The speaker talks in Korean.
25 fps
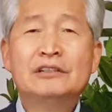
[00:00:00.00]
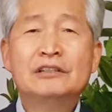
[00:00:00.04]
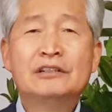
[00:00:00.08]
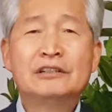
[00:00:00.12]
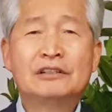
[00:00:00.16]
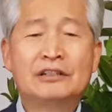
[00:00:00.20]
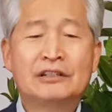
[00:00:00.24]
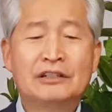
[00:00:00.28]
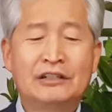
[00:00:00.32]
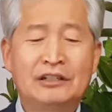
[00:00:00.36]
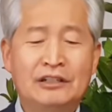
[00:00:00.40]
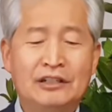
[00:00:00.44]

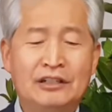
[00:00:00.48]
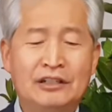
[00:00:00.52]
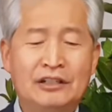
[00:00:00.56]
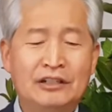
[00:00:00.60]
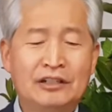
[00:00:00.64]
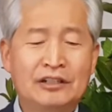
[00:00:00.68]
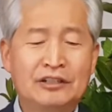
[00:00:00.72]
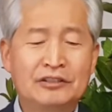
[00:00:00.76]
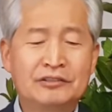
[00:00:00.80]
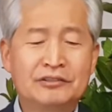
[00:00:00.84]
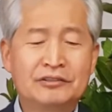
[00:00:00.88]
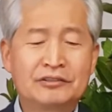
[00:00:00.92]

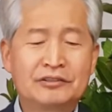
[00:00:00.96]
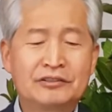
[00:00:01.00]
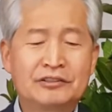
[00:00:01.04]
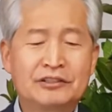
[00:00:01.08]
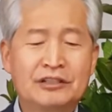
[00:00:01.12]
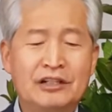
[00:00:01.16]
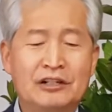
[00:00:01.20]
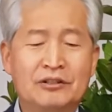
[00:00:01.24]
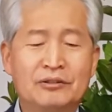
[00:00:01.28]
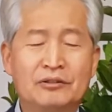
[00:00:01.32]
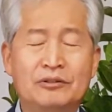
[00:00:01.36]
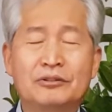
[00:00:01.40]
아,
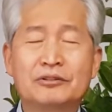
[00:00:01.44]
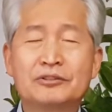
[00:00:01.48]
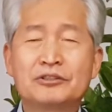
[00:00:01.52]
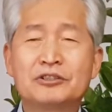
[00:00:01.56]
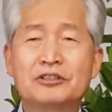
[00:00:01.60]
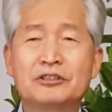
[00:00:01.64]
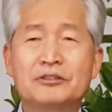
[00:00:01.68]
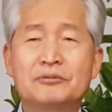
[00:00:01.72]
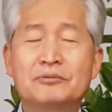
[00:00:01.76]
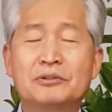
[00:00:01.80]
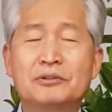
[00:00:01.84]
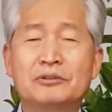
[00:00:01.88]
6장
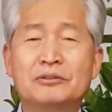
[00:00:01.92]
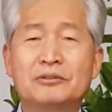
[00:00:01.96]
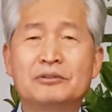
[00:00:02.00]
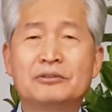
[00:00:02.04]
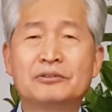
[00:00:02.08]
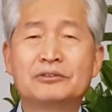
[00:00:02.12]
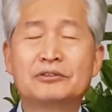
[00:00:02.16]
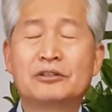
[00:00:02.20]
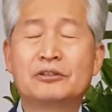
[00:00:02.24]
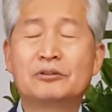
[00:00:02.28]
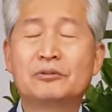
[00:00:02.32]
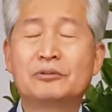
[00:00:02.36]

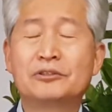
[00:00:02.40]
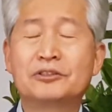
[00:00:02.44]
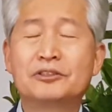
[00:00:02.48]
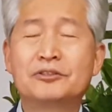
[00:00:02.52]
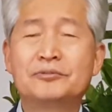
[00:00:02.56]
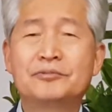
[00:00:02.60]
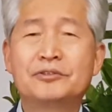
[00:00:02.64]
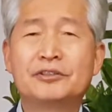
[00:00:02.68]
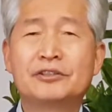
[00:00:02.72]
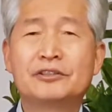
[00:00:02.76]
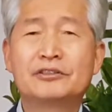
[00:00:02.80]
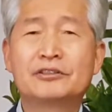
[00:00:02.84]

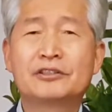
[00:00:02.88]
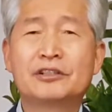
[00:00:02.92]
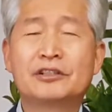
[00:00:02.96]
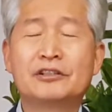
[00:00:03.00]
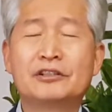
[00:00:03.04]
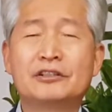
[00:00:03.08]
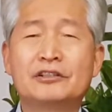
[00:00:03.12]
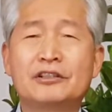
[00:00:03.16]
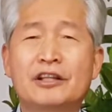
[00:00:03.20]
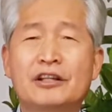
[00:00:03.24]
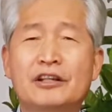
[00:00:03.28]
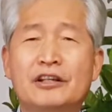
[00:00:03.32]
55절
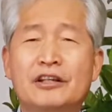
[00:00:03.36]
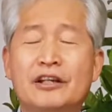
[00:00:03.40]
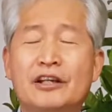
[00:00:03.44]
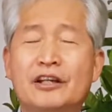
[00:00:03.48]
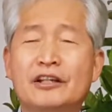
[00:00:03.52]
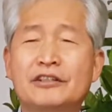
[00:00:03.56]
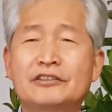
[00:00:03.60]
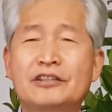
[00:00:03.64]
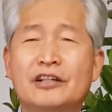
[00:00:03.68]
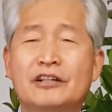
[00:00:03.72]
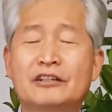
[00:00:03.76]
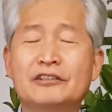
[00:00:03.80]
57절
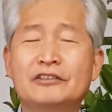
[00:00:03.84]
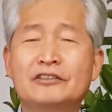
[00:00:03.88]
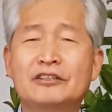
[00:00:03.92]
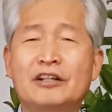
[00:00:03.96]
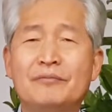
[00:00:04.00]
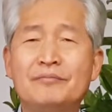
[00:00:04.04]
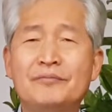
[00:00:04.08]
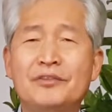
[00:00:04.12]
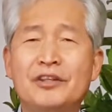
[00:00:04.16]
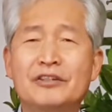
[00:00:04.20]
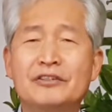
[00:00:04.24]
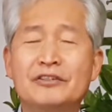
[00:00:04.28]
내 살은
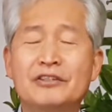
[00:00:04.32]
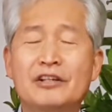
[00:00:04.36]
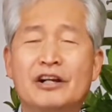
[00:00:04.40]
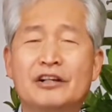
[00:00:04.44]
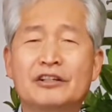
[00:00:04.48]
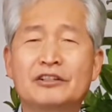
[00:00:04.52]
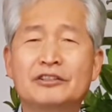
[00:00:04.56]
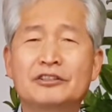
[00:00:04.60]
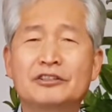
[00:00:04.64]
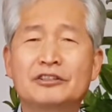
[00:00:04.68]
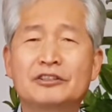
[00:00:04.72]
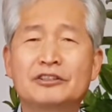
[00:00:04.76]
참된
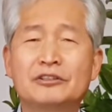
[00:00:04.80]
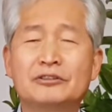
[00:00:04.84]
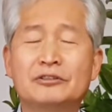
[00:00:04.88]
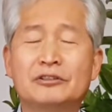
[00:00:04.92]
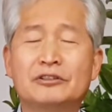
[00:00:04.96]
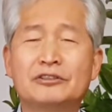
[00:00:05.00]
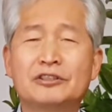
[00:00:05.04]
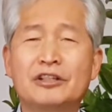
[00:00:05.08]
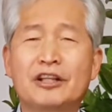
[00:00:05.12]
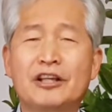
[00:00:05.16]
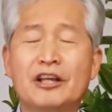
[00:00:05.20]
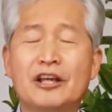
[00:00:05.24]

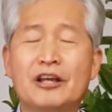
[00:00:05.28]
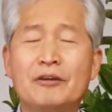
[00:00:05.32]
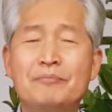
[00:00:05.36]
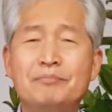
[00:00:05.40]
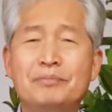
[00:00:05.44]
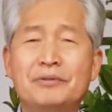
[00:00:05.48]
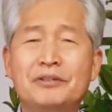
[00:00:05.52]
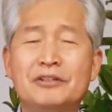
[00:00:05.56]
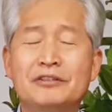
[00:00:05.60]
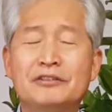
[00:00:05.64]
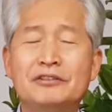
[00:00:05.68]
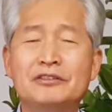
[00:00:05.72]
양식이요 내
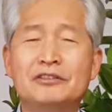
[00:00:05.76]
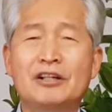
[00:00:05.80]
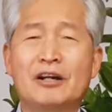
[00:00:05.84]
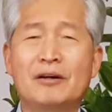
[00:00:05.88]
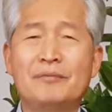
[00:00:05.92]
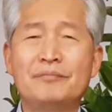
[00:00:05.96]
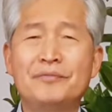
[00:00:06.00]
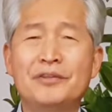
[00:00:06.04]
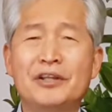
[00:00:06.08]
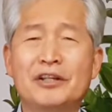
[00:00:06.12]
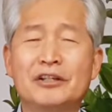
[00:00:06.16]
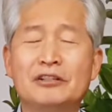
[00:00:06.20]
피는
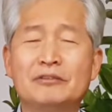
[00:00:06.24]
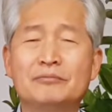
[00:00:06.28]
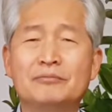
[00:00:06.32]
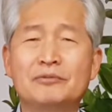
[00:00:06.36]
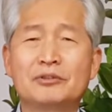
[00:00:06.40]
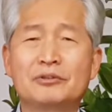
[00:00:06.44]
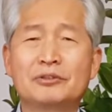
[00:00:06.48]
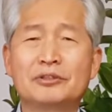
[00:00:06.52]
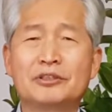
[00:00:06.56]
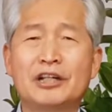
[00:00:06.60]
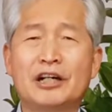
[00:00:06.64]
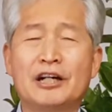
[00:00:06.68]
참된
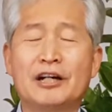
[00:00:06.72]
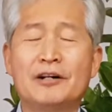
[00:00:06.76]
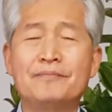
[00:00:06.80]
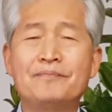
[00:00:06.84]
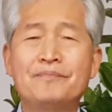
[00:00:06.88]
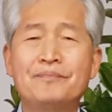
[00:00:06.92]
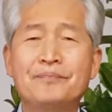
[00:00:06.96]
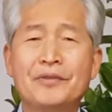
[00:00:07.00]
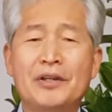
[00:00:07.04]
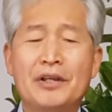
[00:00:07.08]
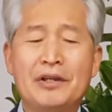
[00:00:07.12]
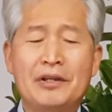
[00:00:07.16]

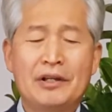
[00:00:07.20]
음료로다.